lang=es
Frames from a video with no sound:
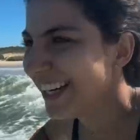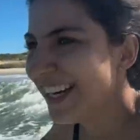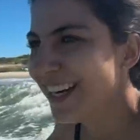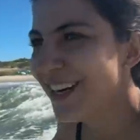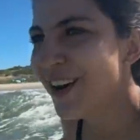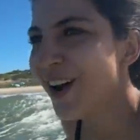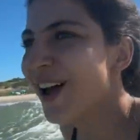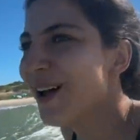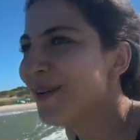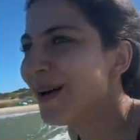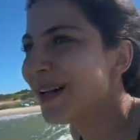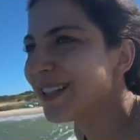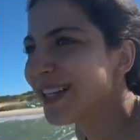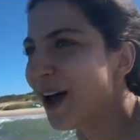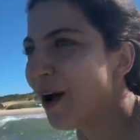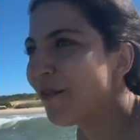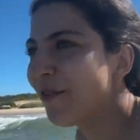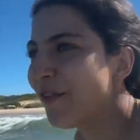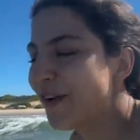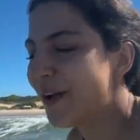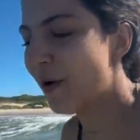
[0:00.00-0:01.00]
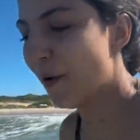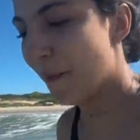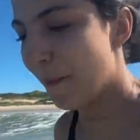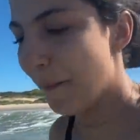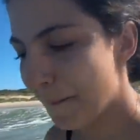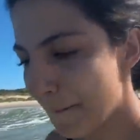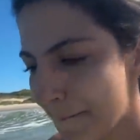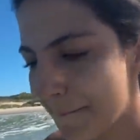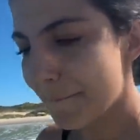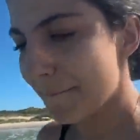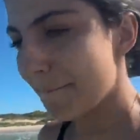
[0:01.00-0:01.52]
No demasiado frío.
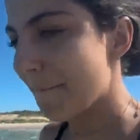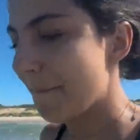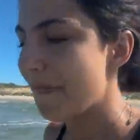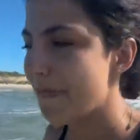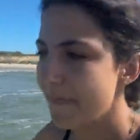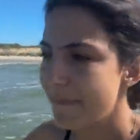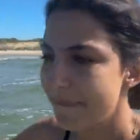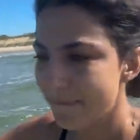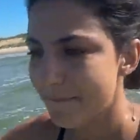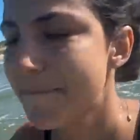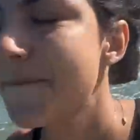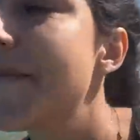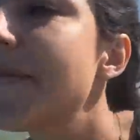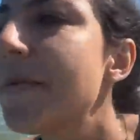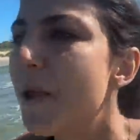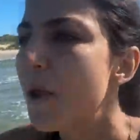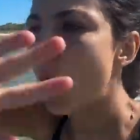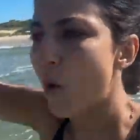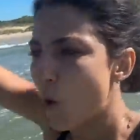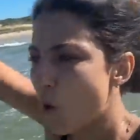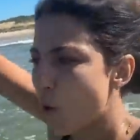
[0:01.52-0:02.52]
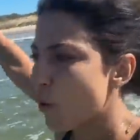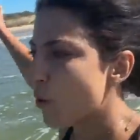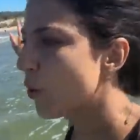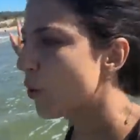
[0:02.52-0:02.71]
tiene que tirar.